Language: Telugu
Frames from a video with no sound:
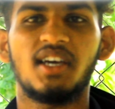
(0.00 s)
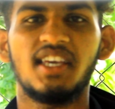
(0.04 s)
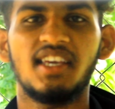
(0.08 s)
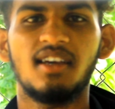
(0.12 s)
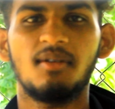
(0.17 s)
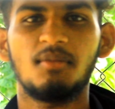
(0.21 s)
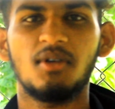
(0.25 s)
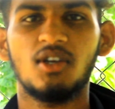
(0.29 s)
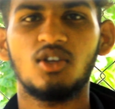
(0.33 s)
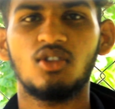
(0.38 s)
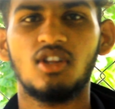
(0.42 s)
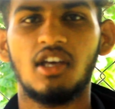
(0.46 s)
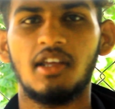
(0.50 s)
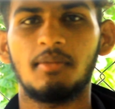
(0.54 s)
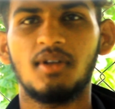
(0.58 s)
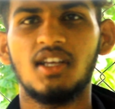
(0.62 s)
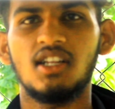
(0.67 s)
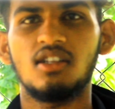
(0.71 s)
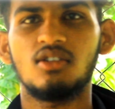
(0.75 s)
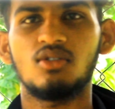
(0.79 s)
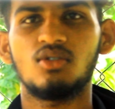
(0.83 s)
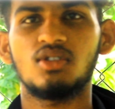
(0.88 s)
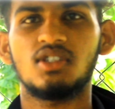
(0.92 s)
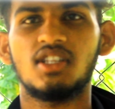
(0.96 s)
భయ్యా మీకు
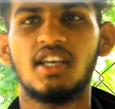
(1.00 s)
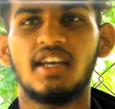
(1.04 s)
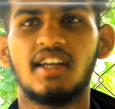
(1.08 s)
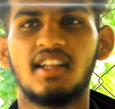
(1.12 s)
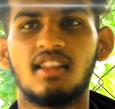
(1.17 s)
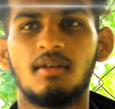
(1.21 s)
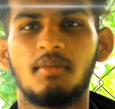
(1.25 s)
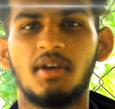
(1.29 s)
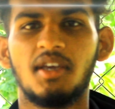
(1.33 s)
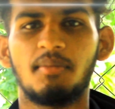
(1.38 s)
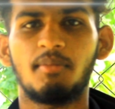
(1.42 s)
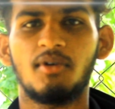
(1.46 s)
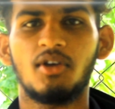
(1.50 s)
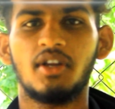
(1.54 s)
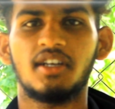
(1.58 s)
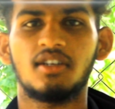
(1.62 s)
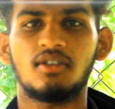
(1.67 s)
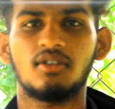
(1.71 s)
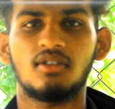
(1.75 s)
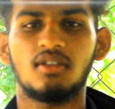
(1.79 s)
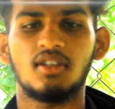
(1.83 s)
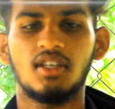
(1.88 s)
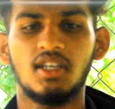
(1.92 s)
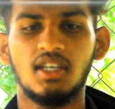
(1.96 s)
తమ్నెల్ చూస్తే
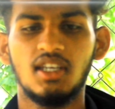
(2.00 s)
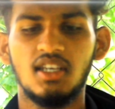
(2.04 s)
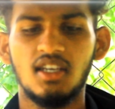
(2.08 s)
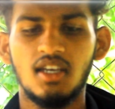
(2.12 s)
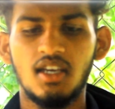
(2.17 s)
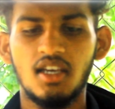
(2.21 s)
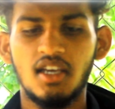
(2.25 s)
అర్థమైపోయినట్టుంది